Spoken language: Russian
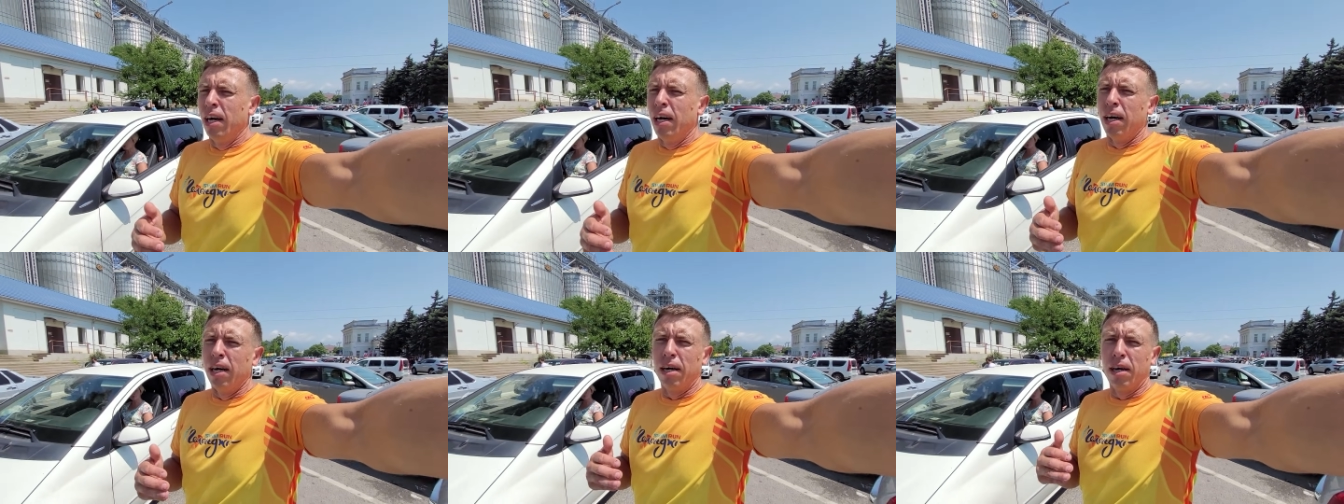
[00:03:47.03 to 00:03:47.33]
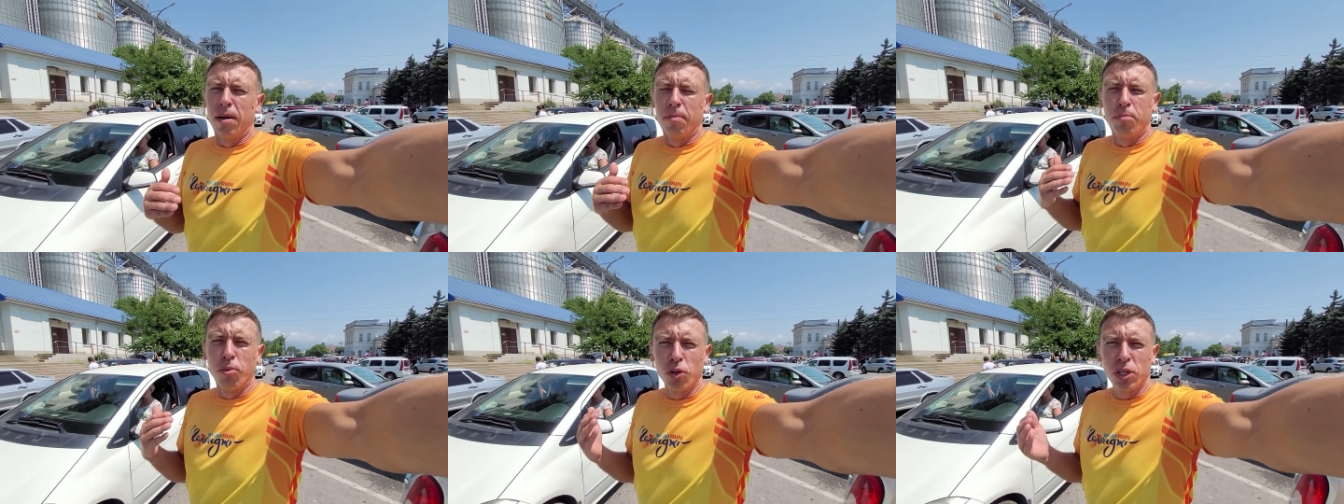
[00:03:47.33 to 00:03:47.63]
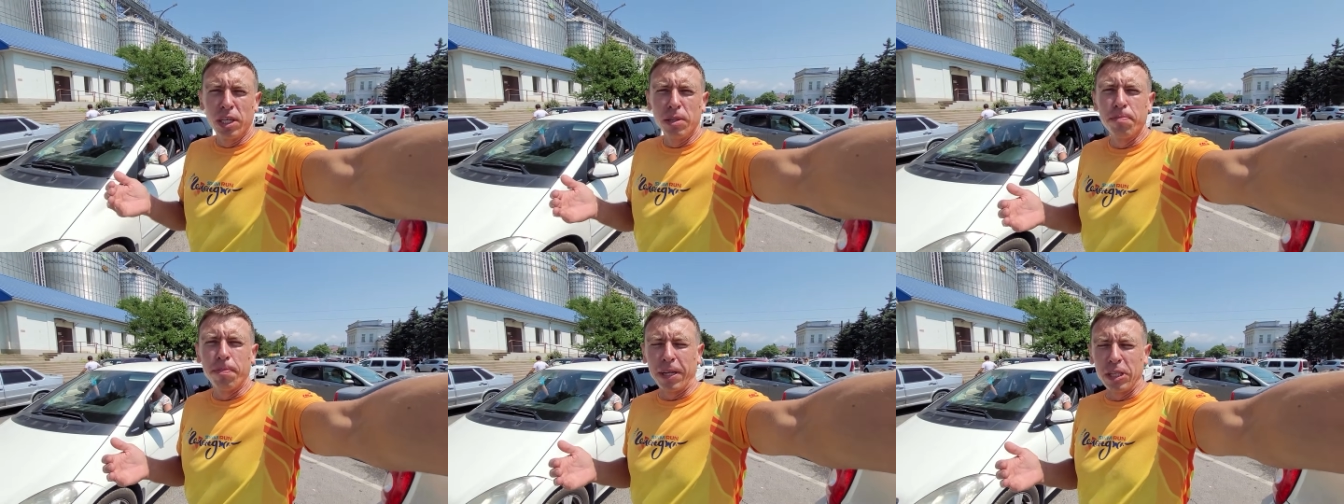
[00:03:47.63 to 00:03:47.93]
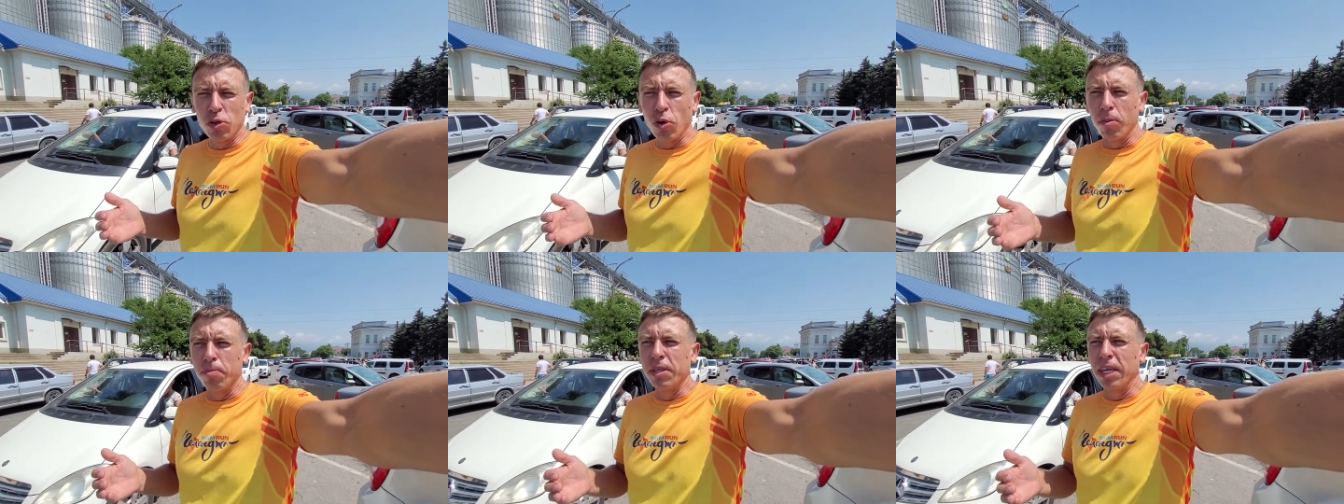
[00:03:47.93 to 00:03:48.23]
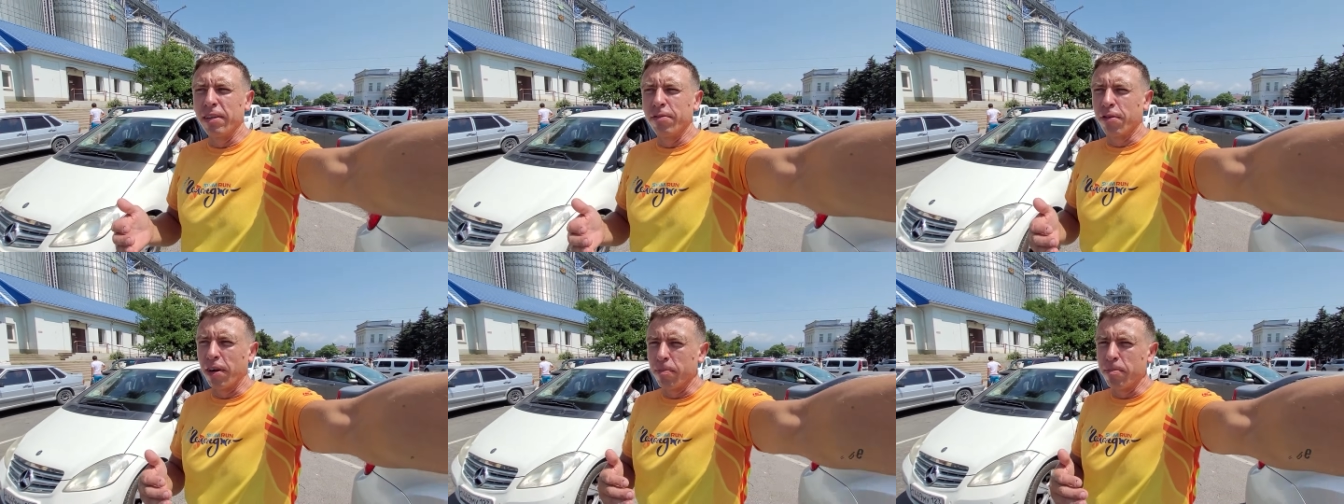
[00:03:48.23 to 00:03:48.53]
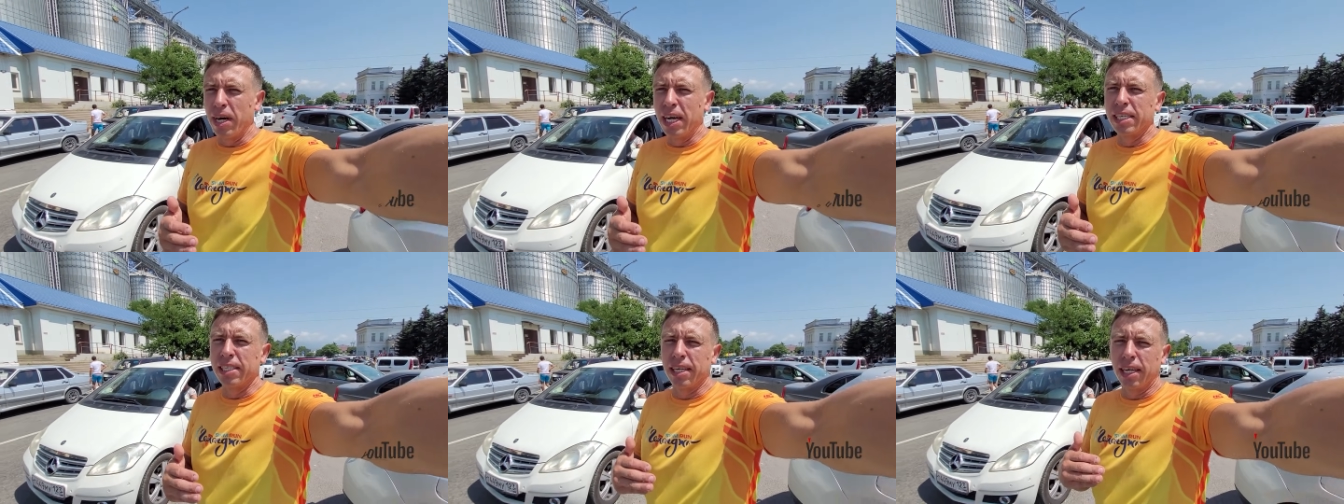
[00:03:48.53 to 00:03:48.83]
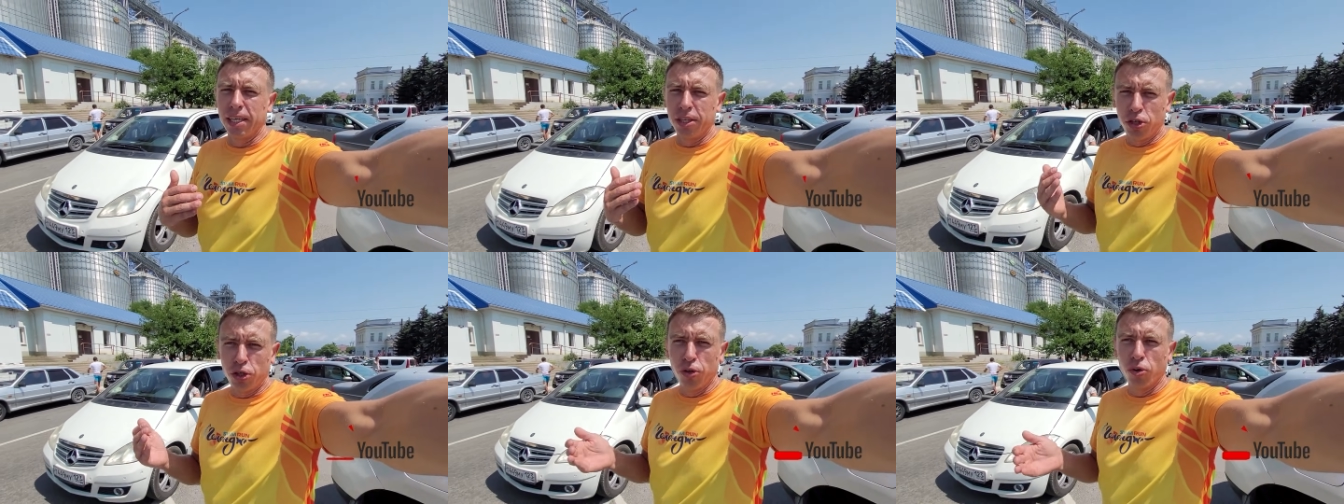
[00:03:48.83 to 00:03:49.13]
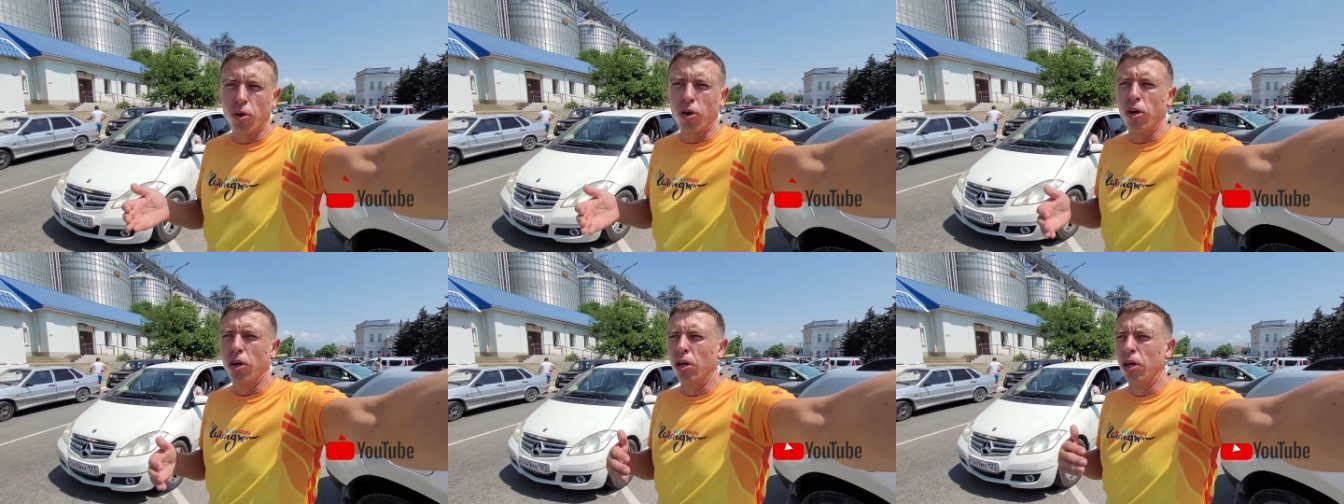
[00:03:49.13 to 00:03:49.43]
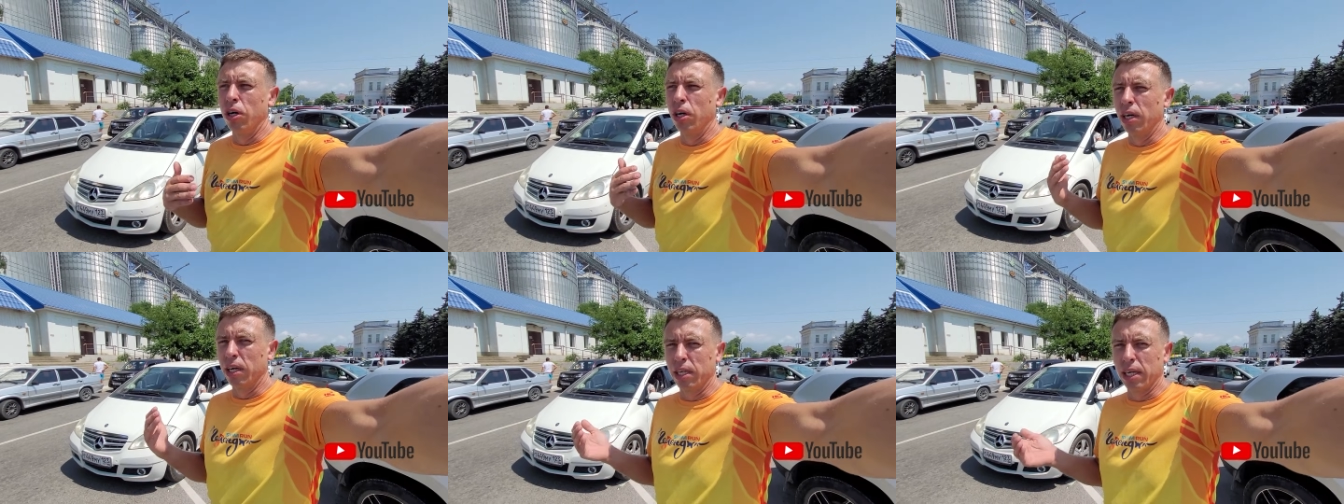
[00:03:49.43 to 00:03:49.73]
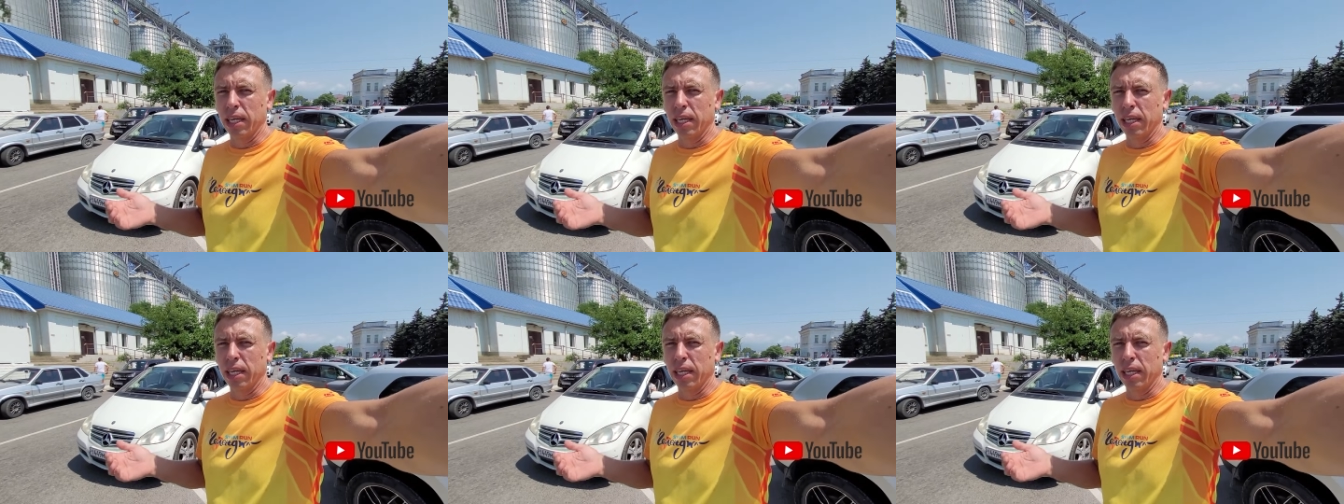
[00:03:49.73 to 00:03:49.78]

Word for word: Э, будет подробная информация, еще э,